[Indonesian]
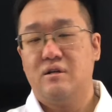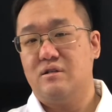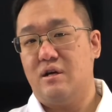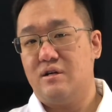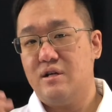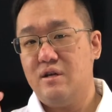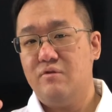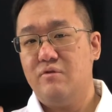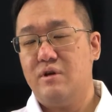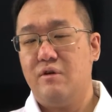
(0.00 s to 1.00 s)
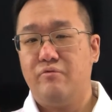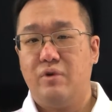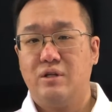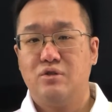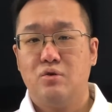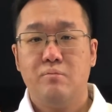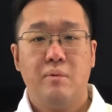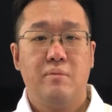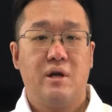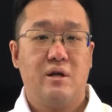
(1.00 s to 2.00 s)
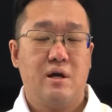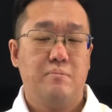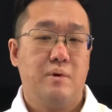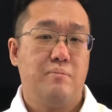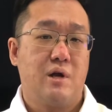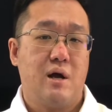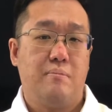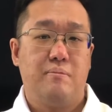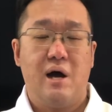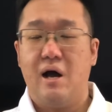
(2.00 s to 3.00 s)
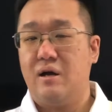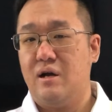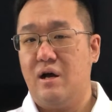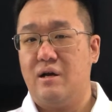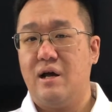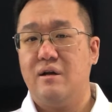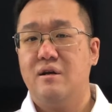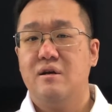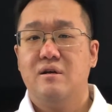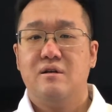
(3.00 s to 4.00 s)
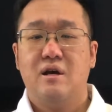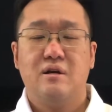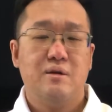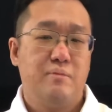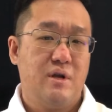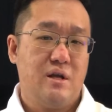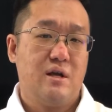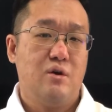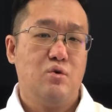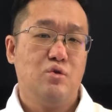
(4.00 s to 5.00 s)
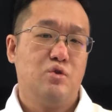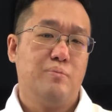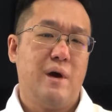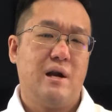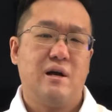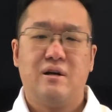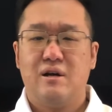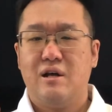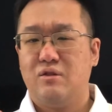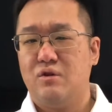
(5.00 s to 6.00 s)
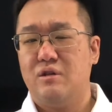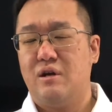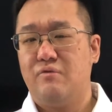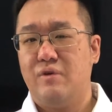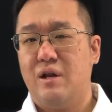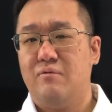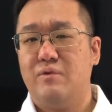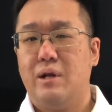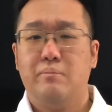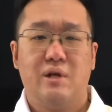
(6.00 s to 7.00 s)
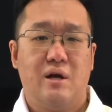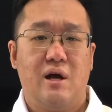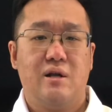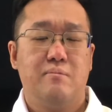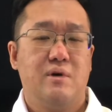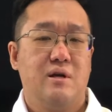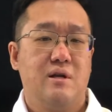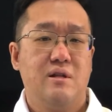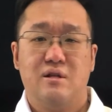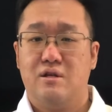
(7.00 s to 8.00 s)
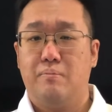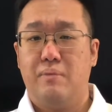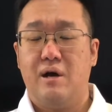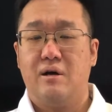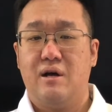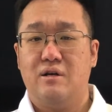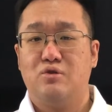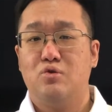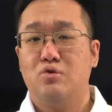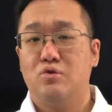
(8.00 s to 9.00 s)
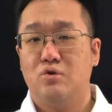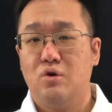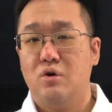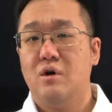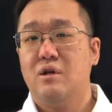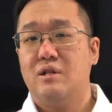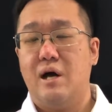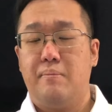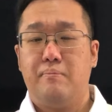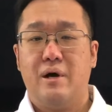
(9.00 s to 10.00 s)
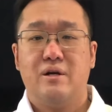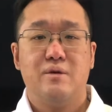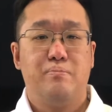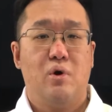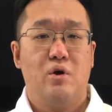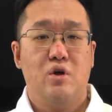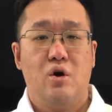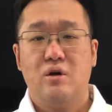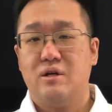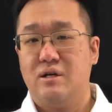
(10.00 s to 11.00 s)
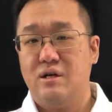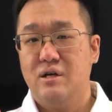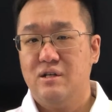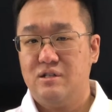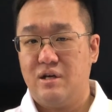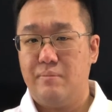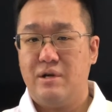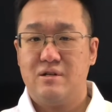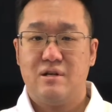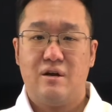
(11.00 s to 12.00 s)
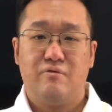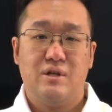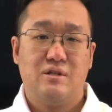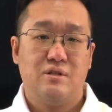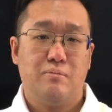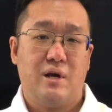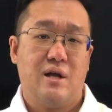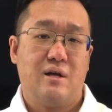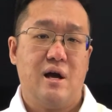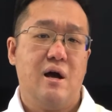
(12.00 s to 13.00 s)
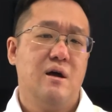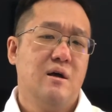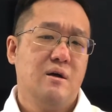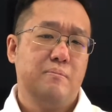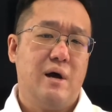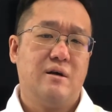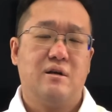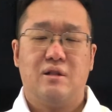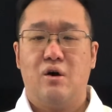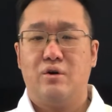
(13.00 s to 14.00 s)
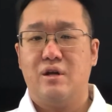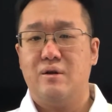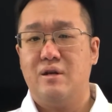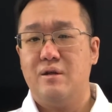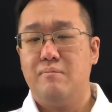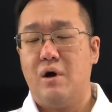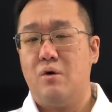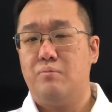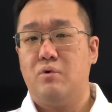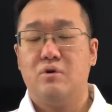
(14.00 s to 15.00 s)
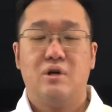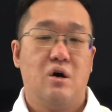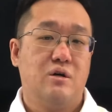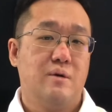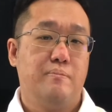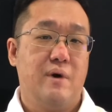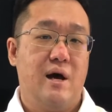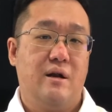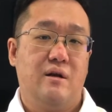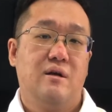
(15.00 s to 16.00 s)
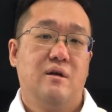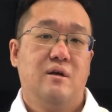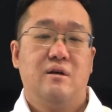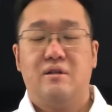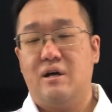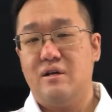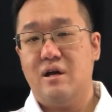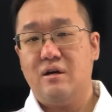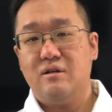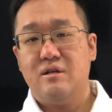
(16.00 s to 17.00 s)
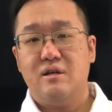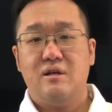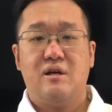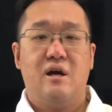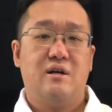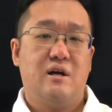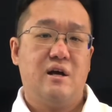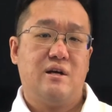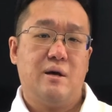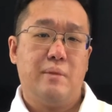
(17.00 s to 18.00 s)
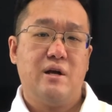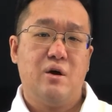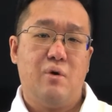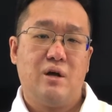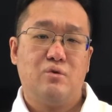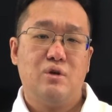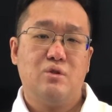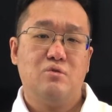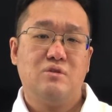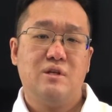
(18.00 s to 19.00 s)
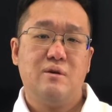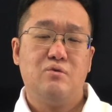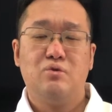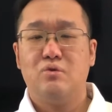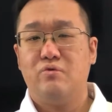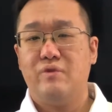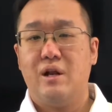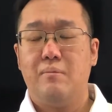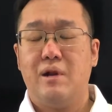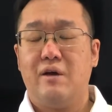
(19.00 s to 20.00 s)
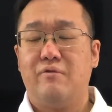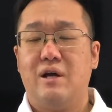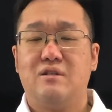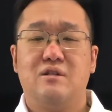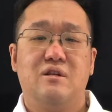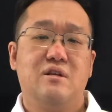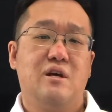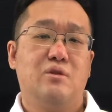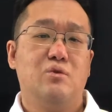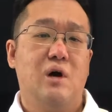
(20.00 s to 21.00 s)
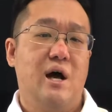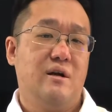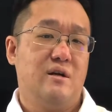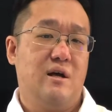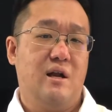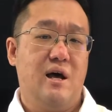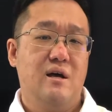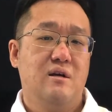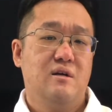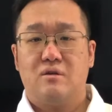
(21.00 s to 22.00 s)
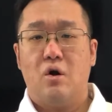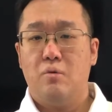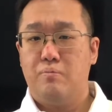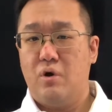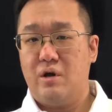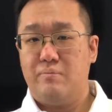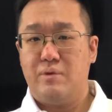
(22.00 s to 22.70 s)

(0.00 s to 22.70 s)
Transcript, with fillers: Jadi, Netflix itu memberikan beberapa anggaran yang diberikan untuk para kreator dari film-film dan anime ini di Jepang guys untuk dapat diboyong ke streaming services mereka pada tahun ini maupun tahun depan dan yang digadang-gadang pada waktu itu sih untuk film live actionnya itu adalah Cowboy